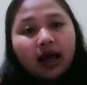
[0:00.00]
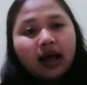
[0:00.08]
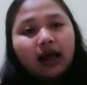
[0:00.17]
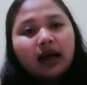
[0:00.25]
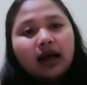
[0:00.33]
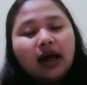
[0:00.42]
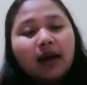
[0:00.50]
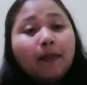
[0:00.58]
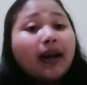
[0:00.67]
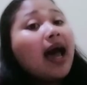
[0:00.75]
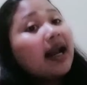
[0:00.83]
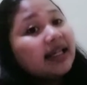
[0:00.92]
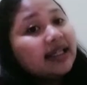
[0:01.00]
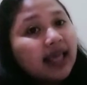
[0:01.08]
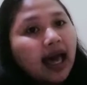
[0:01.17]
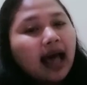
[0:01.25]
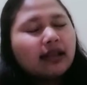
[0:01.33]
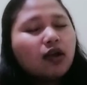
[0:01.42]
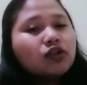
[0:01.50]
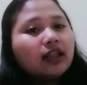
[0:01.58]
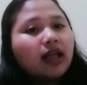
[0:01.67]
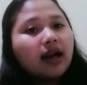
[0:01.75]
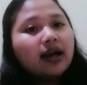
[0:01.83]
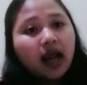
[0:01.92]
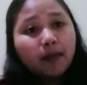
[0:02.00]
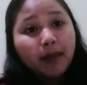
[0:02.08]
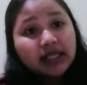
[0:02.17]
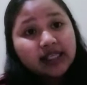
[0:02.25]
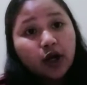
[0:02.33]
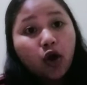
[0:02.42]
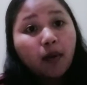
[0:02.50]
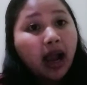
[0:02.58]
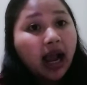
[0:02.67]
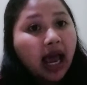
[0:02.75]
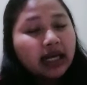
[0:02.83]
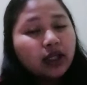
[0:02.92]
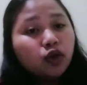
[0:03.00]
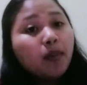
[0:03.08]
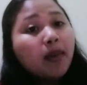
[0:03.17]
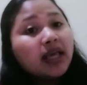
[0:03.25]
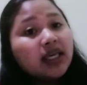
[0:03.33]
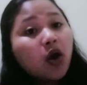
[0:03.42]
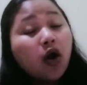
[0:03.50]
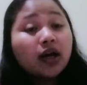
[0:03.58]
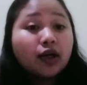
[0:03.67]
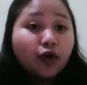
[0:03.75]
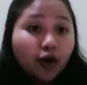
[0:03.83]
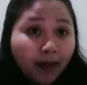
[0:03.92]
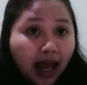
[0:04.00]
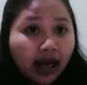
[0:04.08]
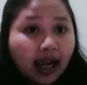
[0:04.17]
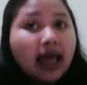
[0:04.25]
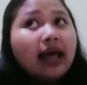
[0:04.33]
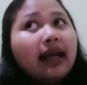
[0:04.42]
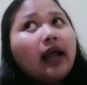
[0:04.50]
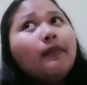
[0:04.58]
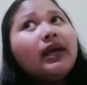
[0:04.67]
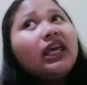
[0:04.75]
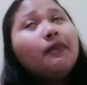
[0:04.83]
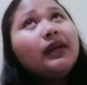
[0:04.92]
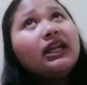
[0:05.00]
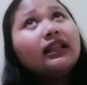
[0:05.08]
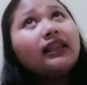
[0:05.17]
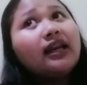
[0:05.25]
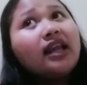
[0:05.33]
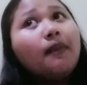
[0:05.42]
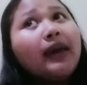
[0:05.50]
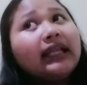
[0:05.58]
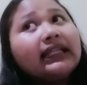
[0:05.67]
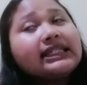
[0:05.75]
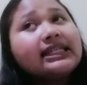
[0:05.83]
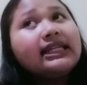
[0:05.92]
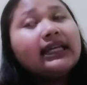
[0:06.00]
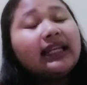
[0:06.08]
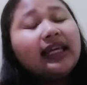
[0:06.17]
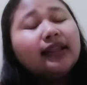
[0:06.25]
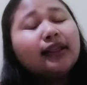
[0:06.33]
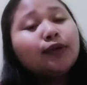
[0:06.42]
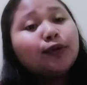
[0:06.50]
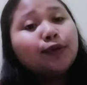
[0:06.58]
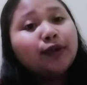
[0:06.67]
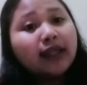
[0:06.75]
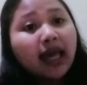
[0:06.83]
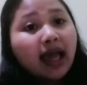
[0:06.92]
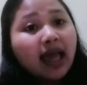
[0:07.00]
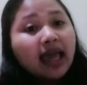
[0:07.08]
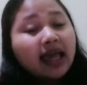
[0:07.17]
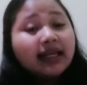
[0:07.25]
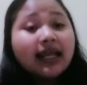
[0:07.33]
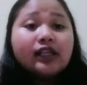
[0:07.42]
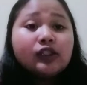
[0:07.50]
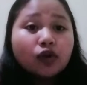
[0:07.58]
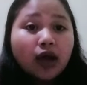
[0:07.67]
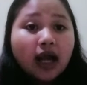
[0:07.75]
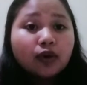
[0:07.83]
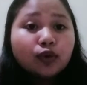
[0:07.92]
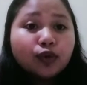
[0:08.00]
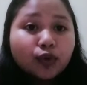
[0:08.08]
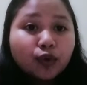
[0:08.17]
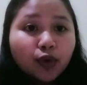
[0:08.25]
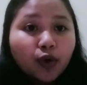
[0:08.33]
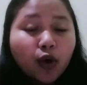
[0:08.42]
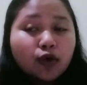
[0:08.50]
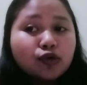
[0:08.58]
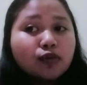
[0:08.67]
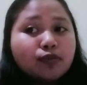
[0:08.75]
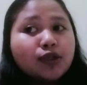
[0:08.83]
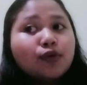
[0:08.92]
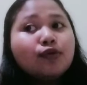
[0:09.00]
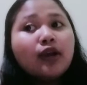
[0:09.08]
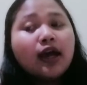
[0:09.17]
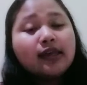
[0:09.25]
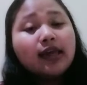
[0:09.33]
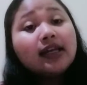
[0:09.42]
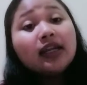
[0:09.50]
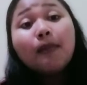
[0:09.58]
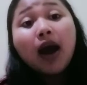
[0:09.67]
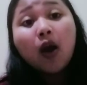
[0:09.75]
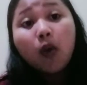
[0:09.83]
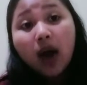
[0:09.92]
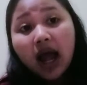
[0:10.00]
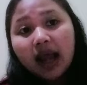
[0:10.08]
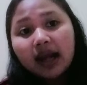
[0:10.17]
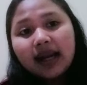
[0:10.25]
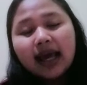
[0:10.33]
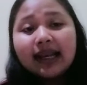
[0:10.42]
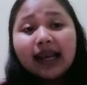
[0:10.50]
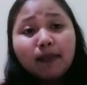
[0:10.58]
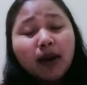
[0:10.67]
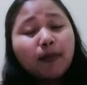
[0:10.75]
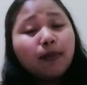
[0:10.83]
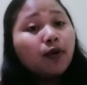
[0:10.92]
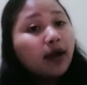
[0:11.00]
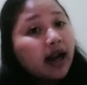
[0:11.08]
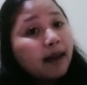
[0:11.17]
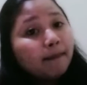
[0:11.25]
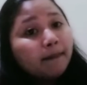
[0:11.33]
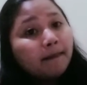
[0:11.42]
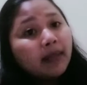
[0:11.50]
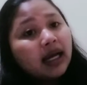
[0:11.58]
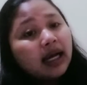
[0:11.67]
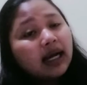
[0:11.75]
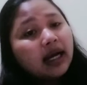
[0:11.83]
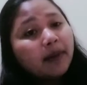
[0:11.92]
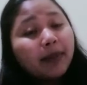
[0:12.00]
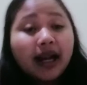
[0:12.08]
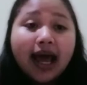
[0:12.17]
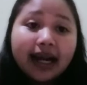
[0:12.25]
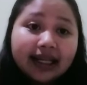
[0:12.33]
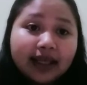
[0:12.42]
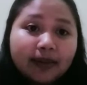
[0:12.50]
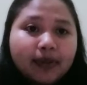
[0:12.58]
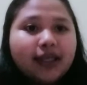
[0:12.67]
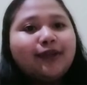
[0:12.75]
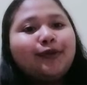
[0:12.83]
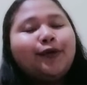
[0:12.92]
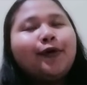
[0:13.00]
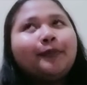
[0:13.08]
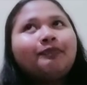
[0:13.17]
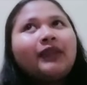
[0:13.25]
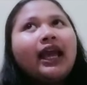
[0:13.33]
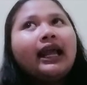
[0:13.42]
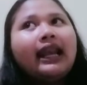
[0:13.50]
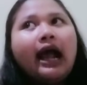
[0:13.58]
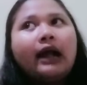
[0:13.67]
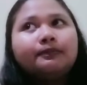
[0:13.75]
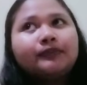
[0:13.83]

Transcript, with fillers: Eh, perharinya atau setara dengan 4 sendok makan itu bagi orang normal. Nah, bagi penderita diabetes sendiri tentunya dianjurkan untuk konsumsi gulanya di bawah dari 50 gram uh, per hari begitu. Nah,